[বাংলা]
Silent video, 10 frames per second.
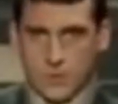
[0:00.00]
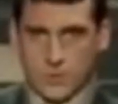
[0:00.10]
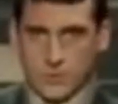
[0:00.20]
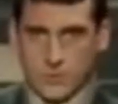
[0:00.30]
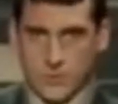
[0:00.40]
এ
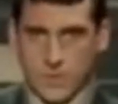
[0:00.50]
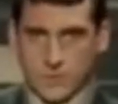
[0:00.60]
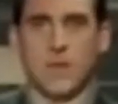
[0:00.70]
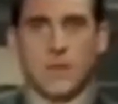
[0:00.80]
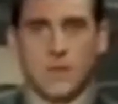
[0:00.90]
নিয়ে
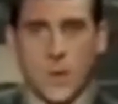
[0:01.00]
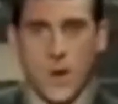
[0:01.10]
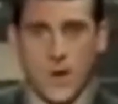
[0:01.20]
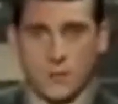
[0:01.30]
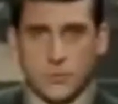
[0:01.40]
ক্যারাম বোর্ড
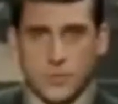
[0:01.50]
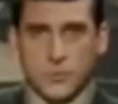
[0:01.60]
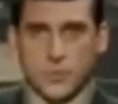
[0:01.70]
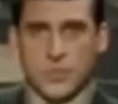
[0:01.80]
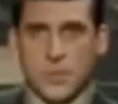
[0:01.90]
বিশ্বকাপ
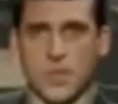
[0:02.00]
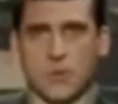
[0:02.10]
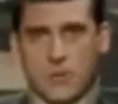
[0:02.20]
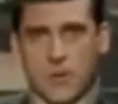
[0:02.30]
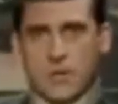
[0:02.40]
সতেরোশো
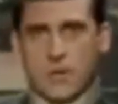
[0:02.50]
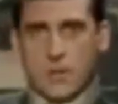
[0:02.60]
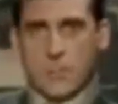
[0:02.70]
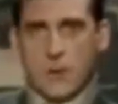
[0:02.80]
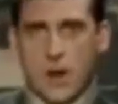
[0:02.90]

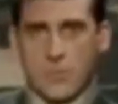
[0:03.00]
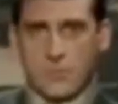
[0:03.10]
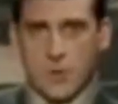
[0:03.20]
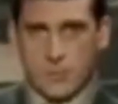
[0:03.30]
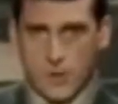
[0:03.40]
সাতাত্তরের
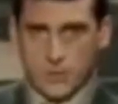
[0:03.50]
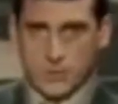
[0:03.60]
চ্যাম্পিয়ন